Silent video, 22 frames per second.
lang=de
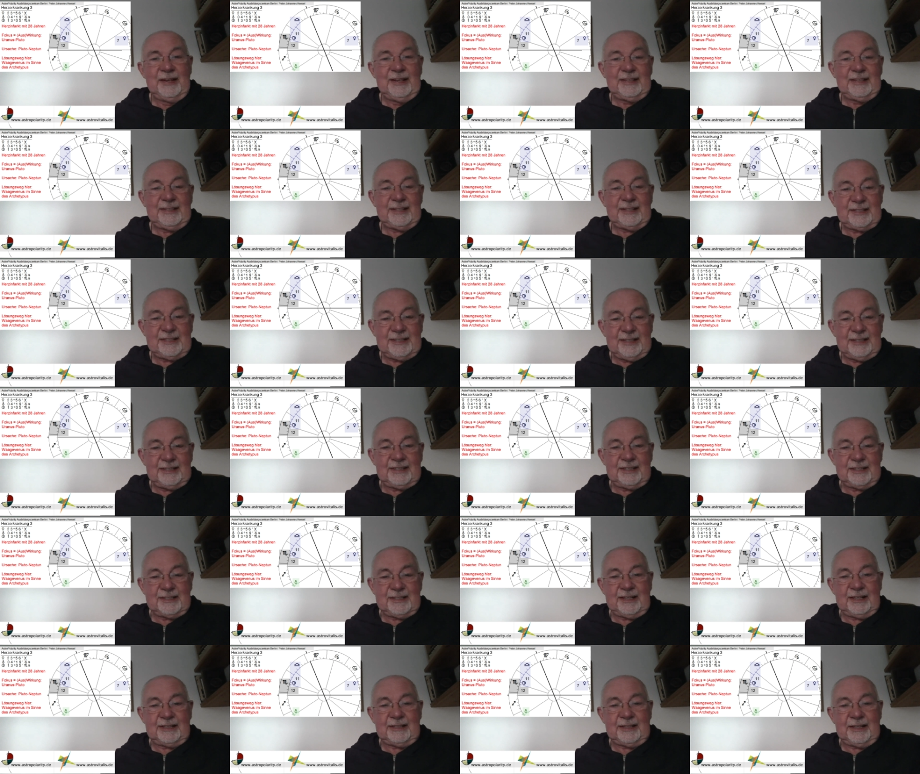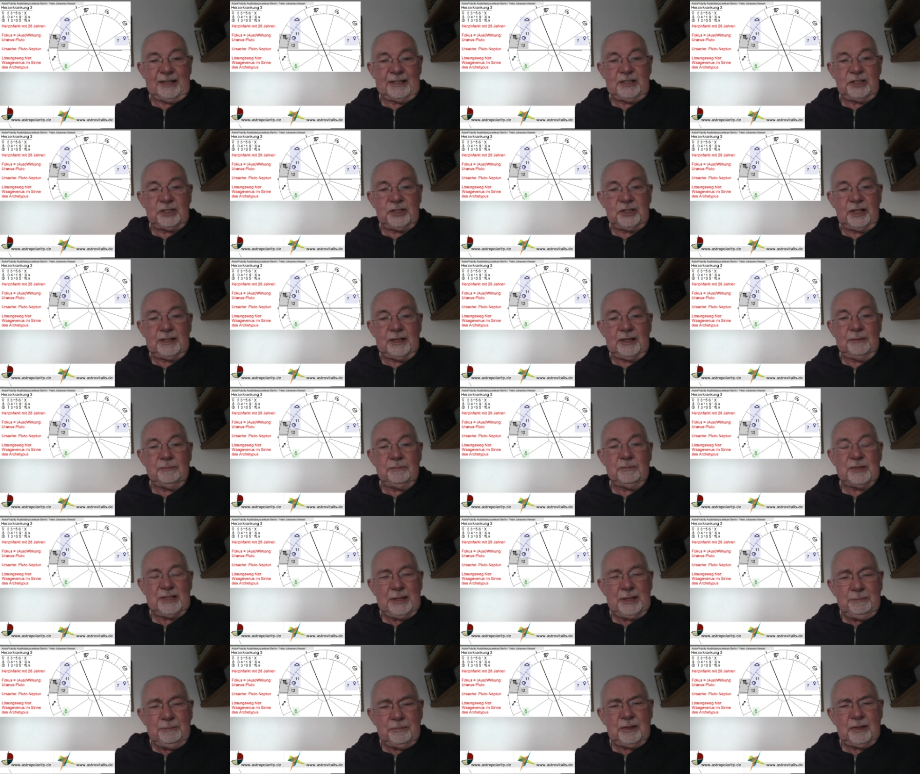Das ist interessant, ja, die steht im
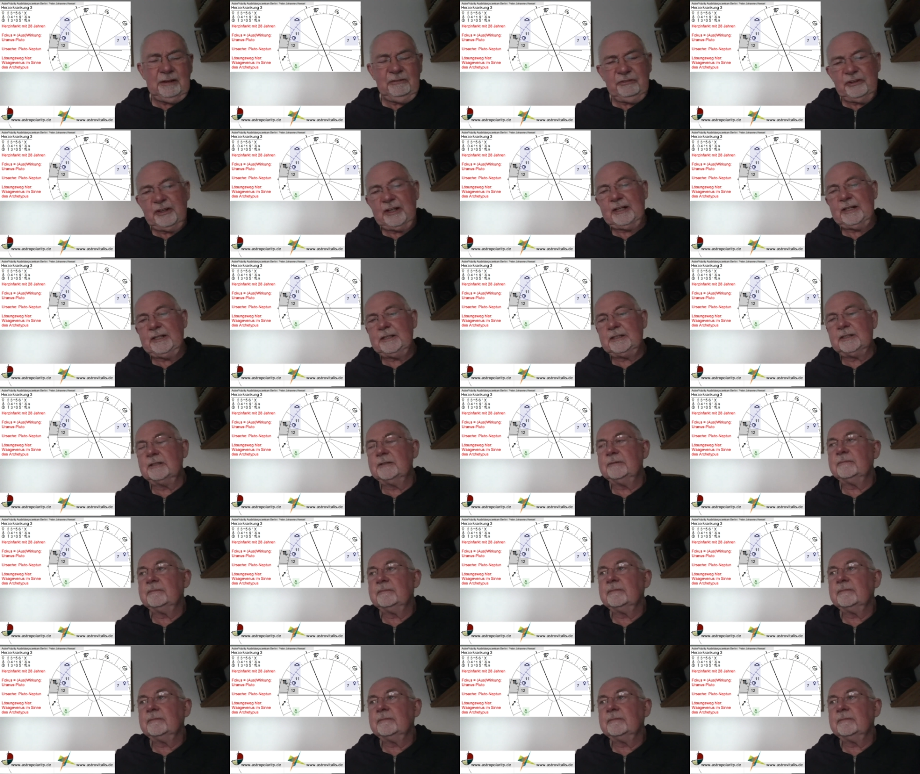siebten Feld